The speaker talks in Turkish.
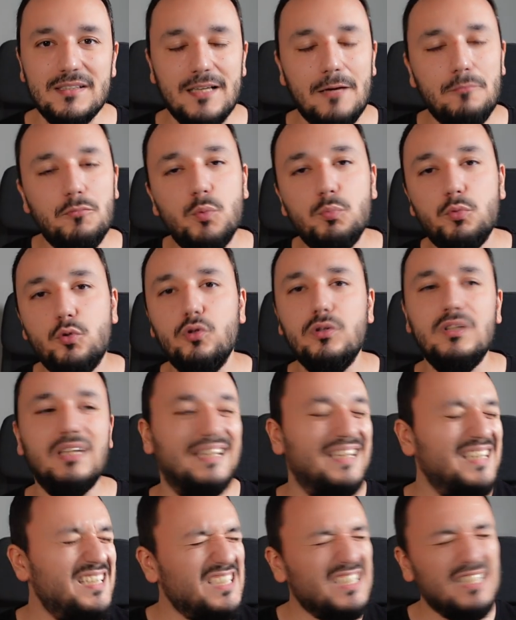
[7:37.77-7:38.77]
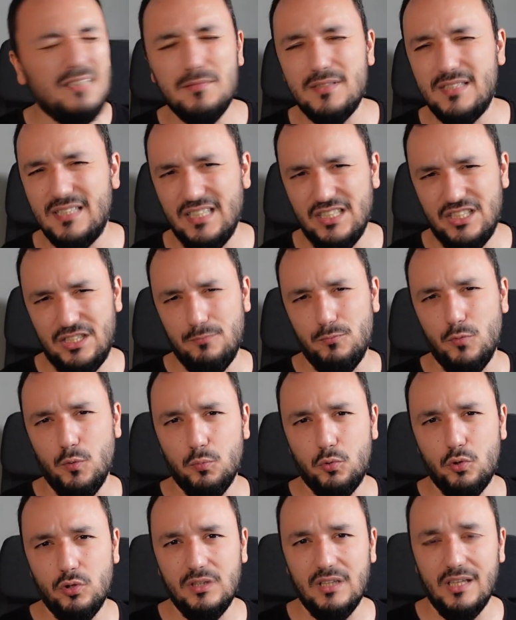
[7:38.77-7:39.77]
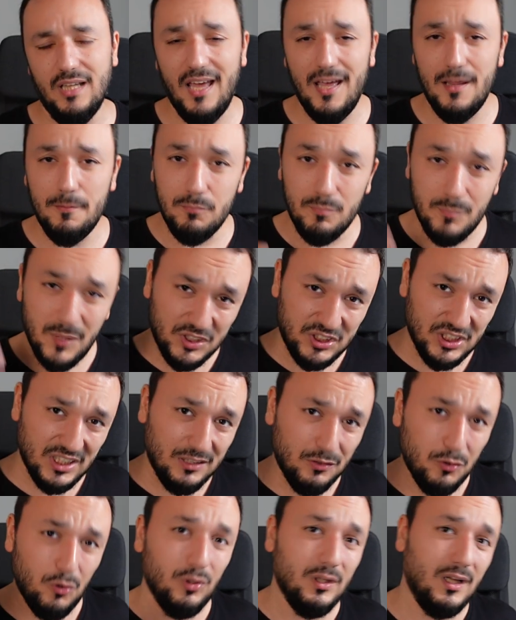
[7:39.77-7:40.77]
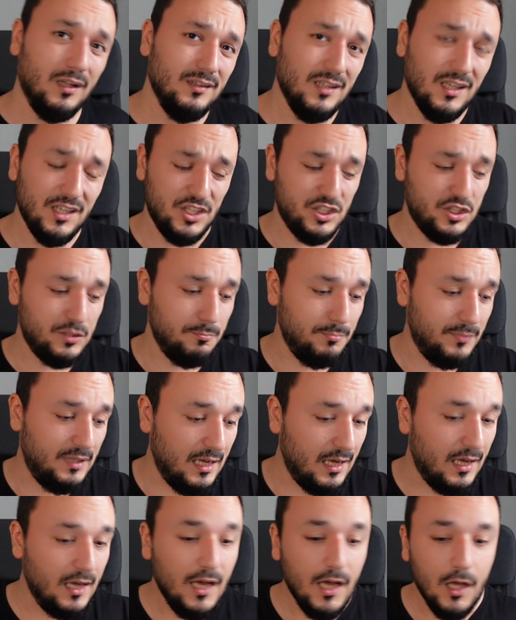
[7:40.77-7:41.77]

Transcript: Yani mümkün değil. Hiç kimse için mümkün değil. En başarılı olanlar için bile.